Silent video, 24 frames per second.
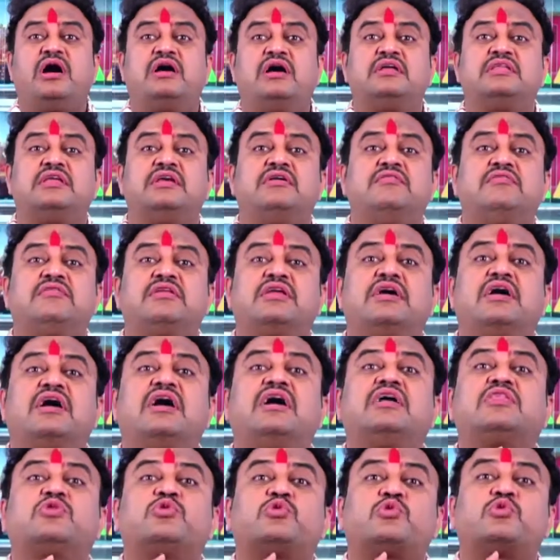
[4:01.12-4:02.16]

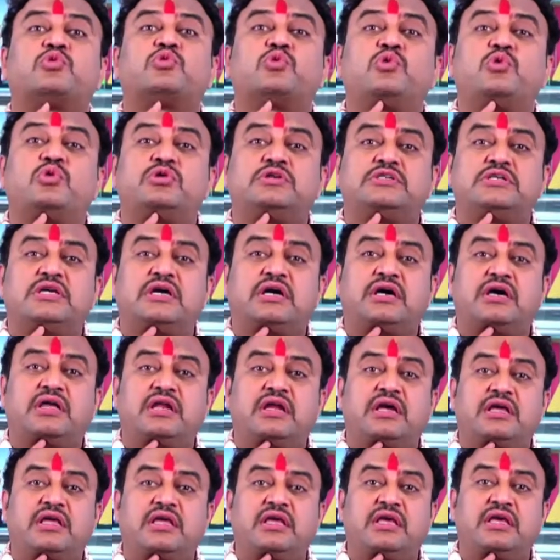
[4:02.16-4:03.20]
అదేవిధంగా థ్రోట్
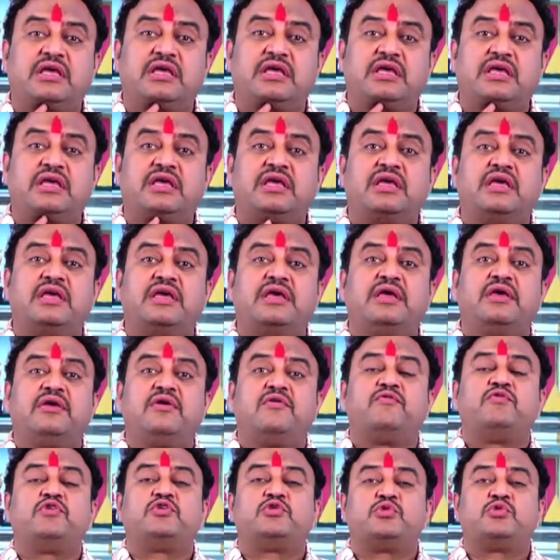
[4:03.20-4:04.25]
చక్రాకి
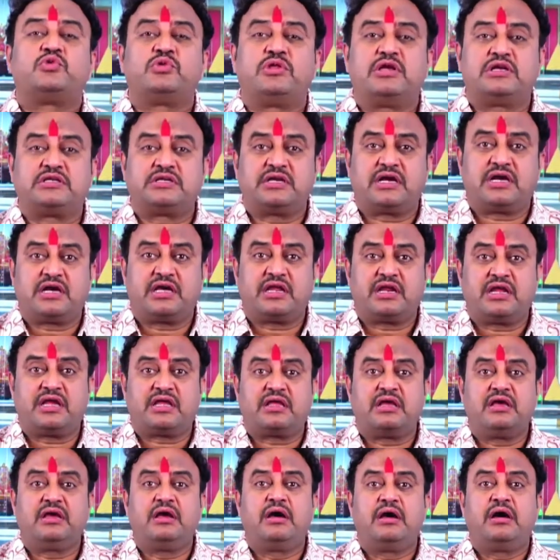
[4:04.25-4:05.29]
విశుద్ధ
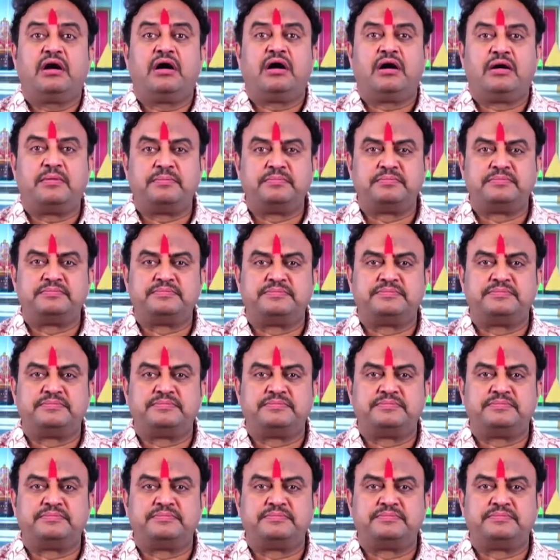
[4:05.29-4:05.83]
చక్రాకి హం